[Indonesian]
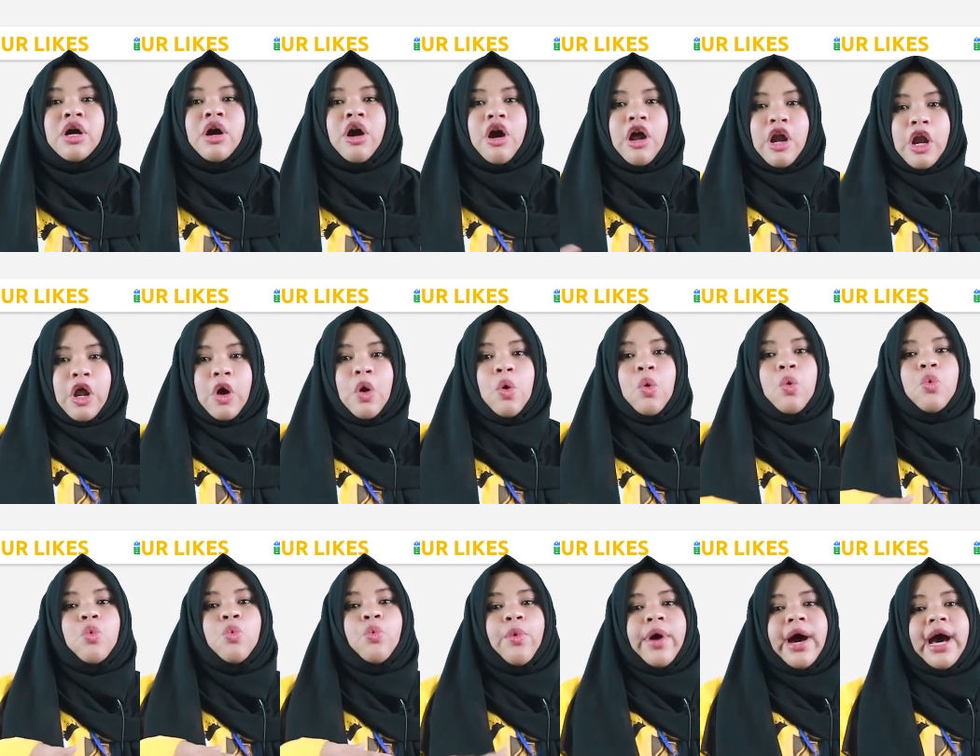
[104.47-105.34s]

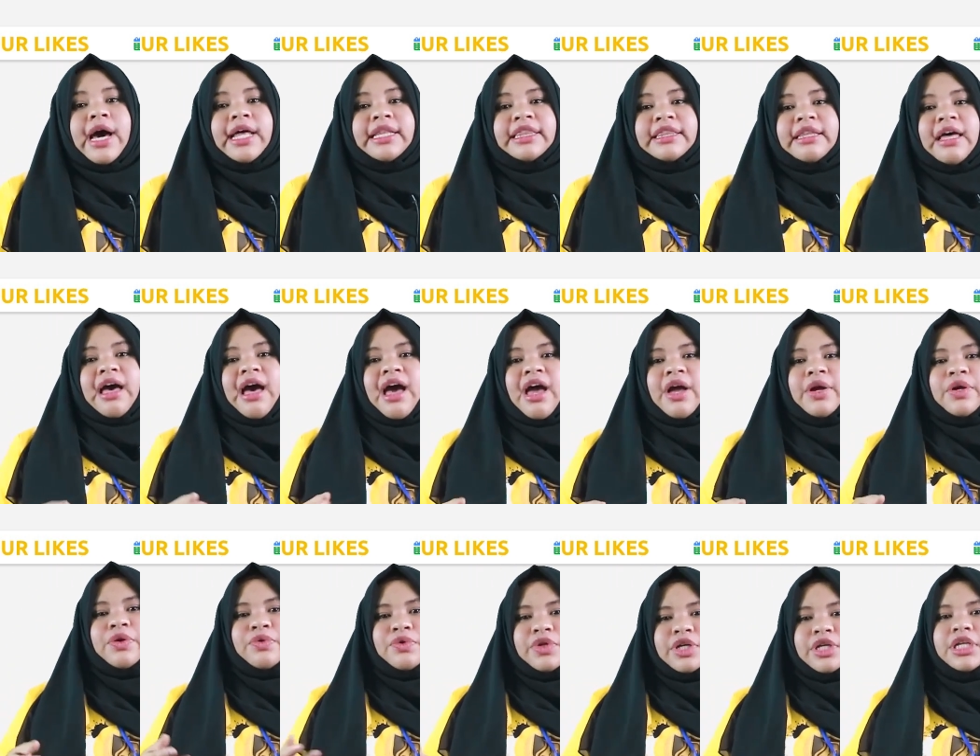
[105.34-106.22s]
Kalau what
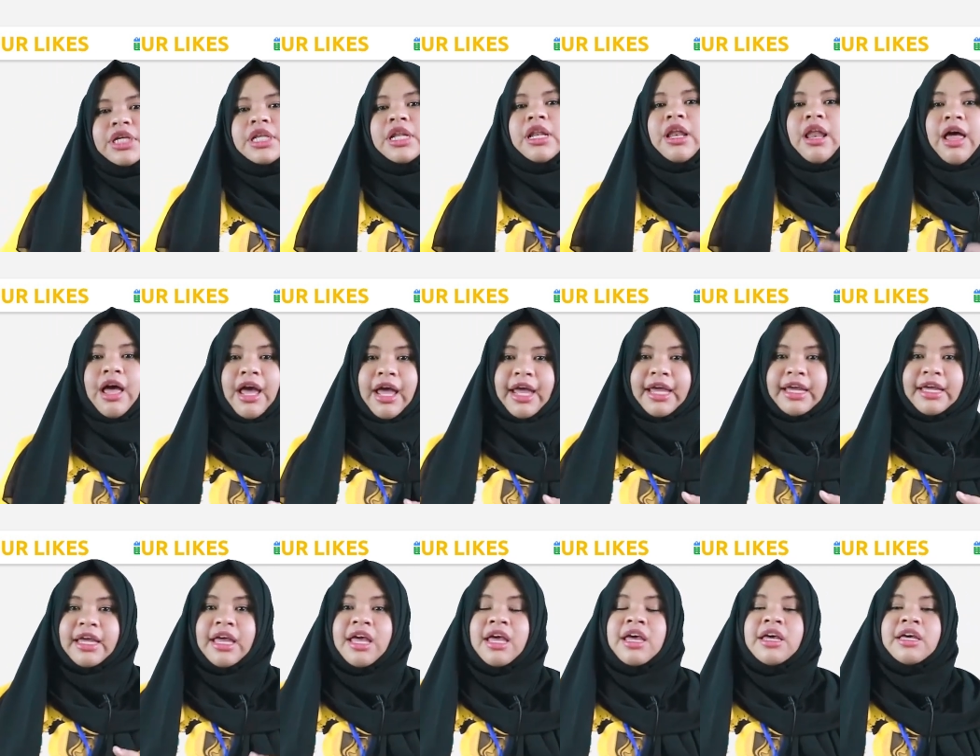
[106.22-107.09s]
I really
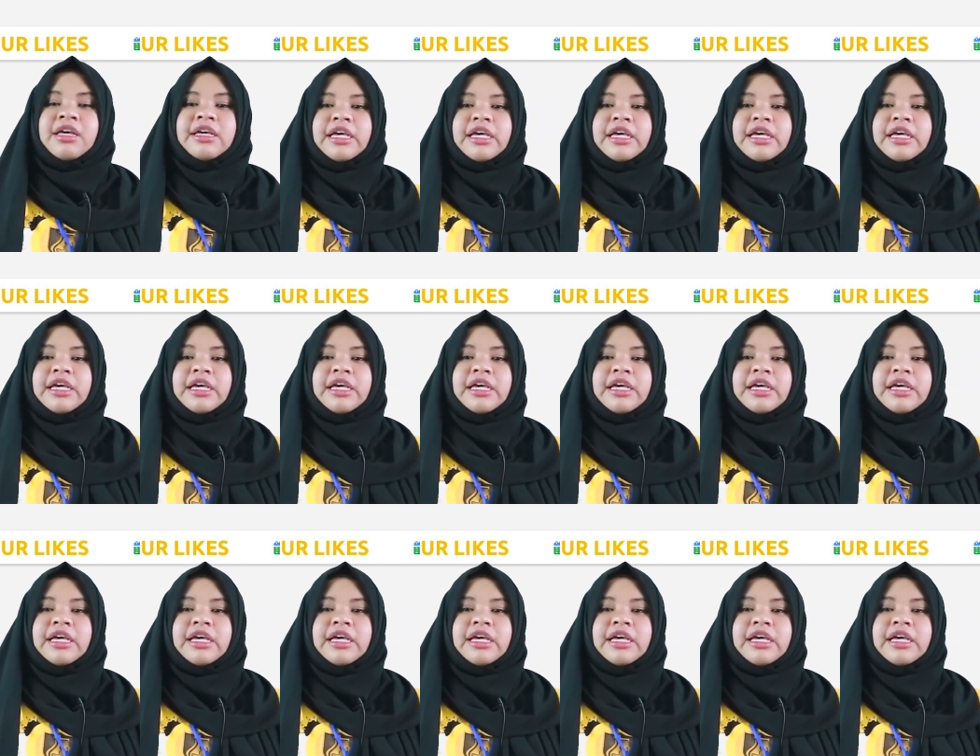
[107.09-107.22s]
like